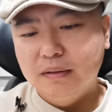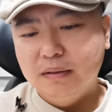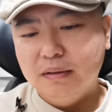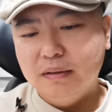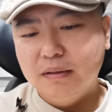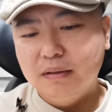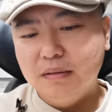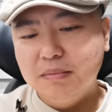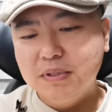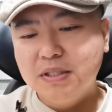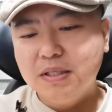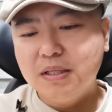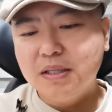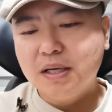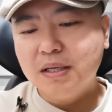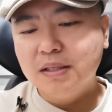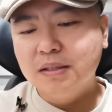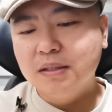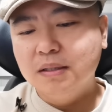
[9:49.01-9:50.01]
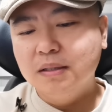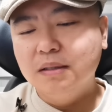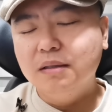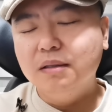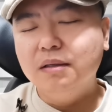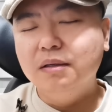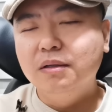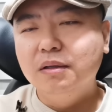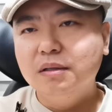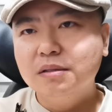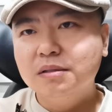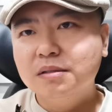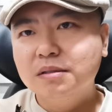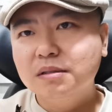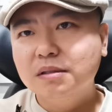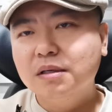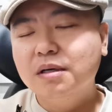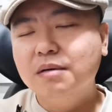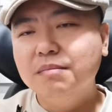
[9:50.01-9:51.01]
呃，那么现在呢，俄罗
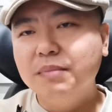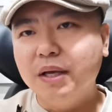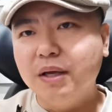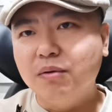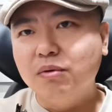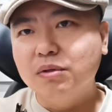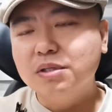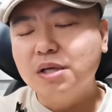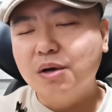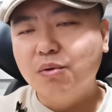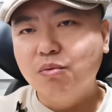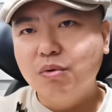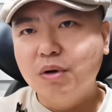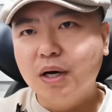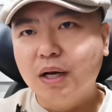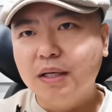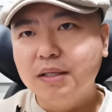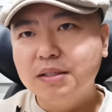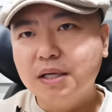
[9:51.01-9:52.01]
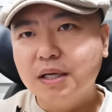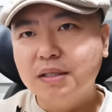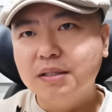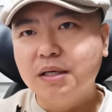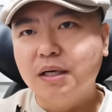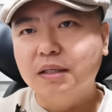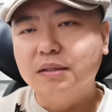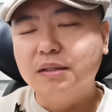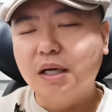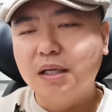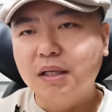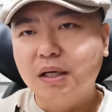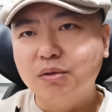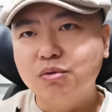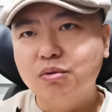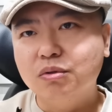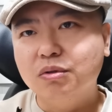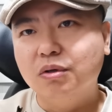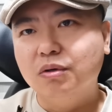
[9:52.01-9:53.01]
斯和美国在乌克兰战场大打
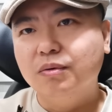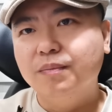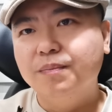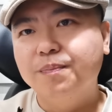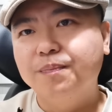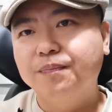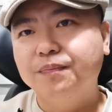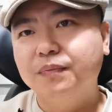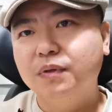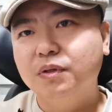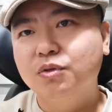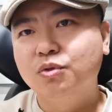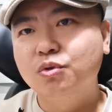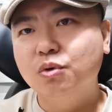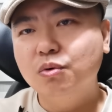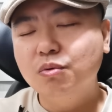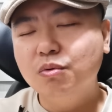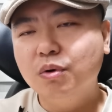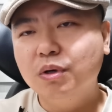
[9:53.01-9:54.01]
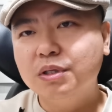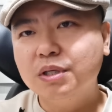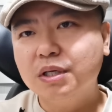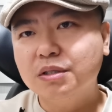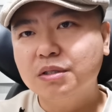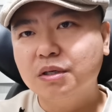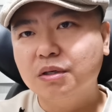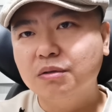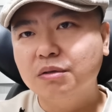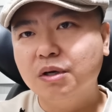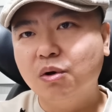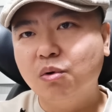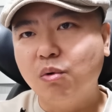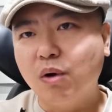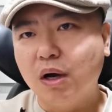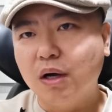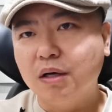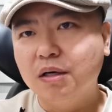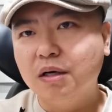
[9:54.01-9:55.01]
出手，中国这个时候呢
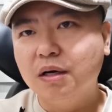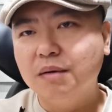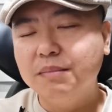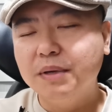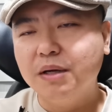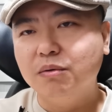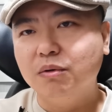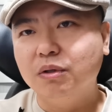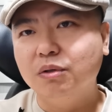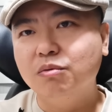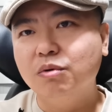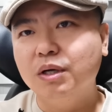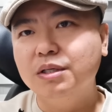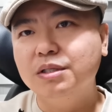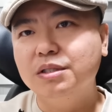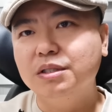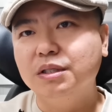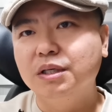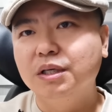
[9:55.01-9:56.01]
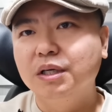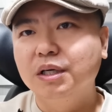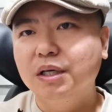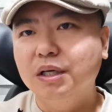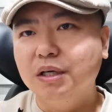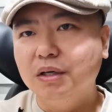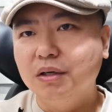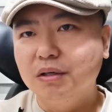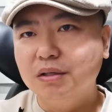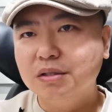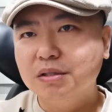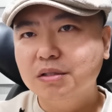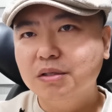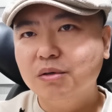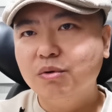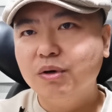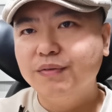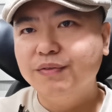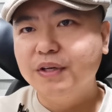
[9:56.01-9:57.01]
缓和和美国的关系，俄罗
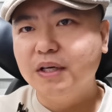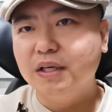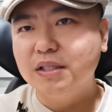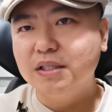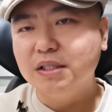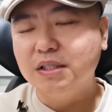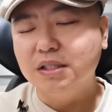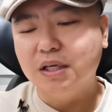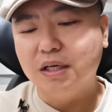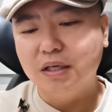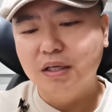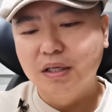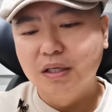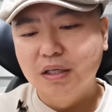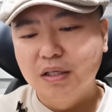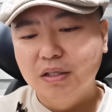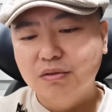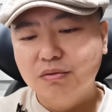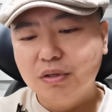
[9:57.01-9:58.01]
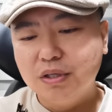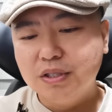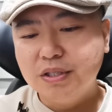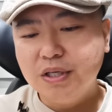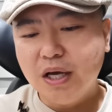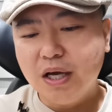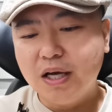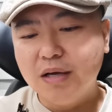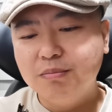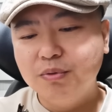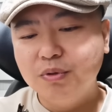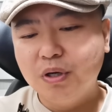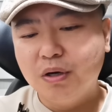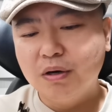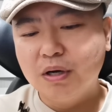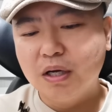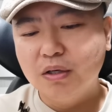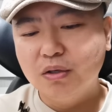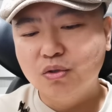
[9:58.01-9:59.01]
斯会非常紧张，所以下一步
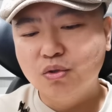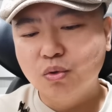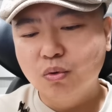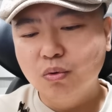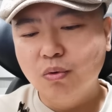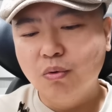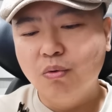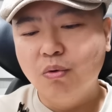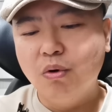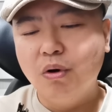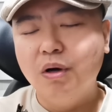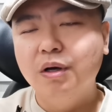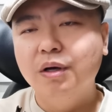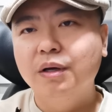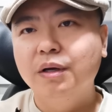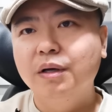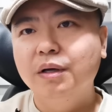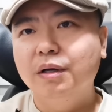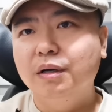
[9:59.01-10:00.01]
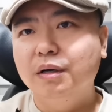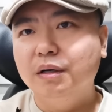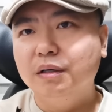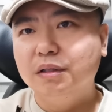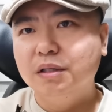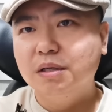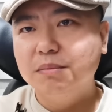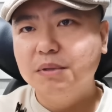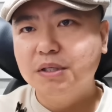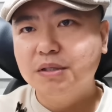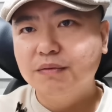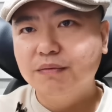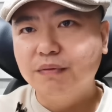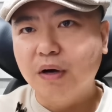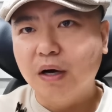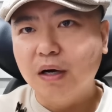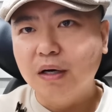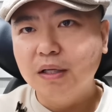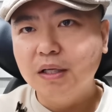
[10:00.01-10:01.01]
要看中国啊，特别是
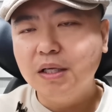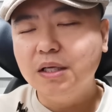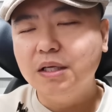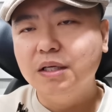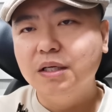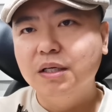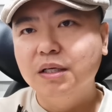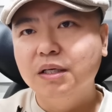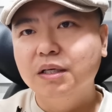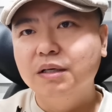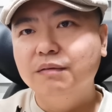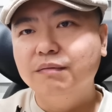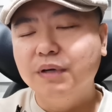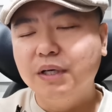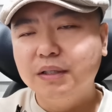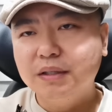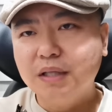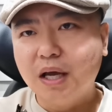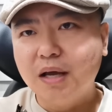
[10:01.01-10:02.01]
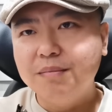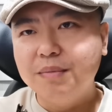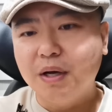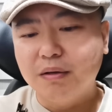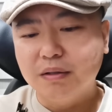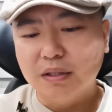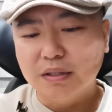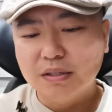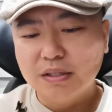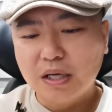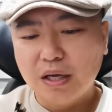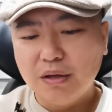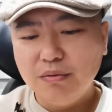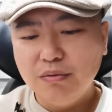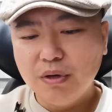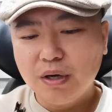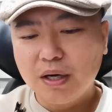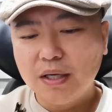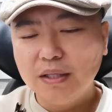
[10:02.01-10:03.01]
王毅为代表的在
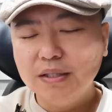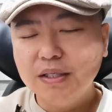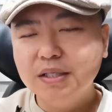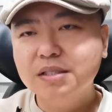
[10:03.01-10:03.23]
约翰内